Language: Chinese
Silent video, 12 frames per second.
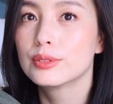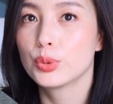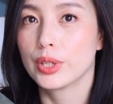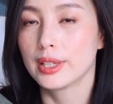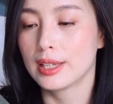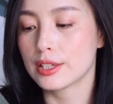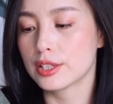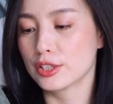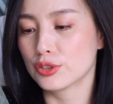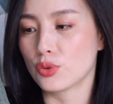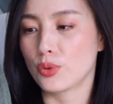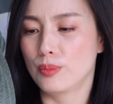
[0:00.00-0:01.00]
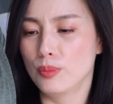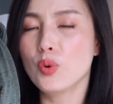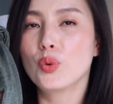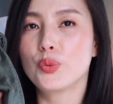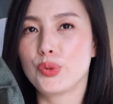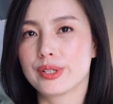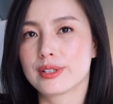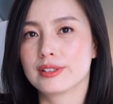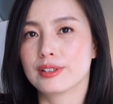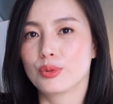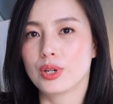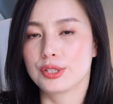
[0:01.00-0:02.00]
对，它是那种墨绿
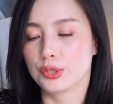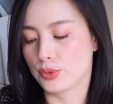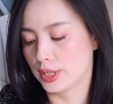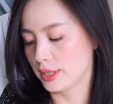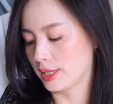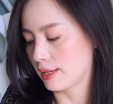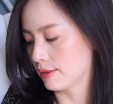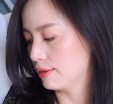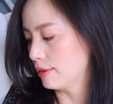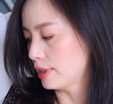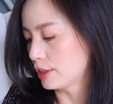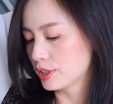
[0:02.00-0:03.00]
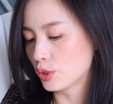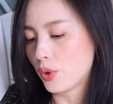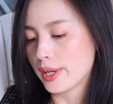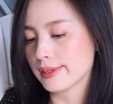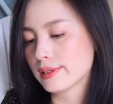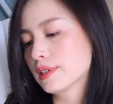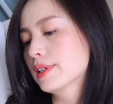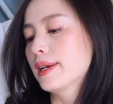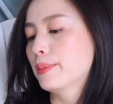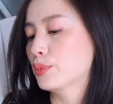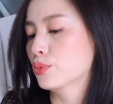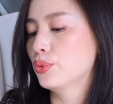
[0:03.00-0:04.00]
色，我很喜欢这个颜色，然后这个款式
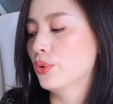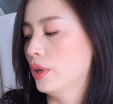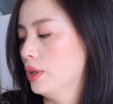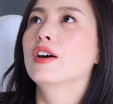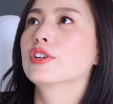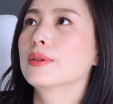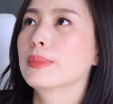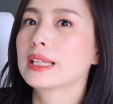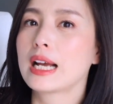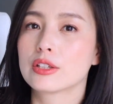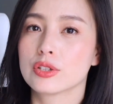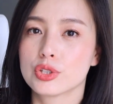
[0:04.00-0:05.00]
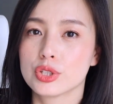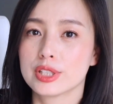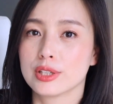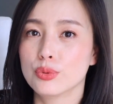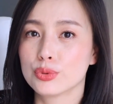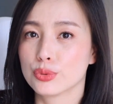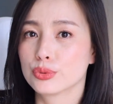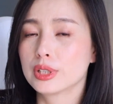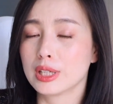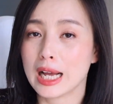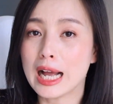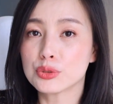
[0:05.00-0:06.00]
也不错。好像没打折之前我就
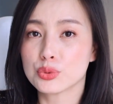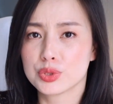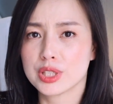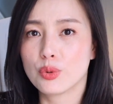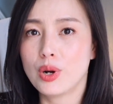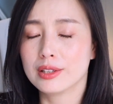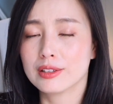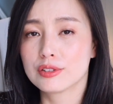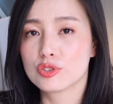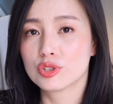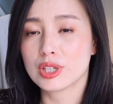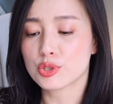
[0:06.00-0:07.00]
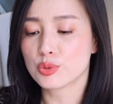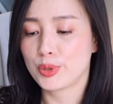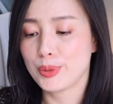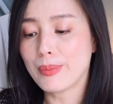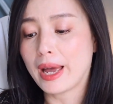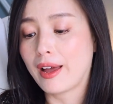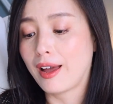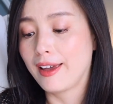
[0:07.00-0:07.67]
挺看重这款的，只是当时没买。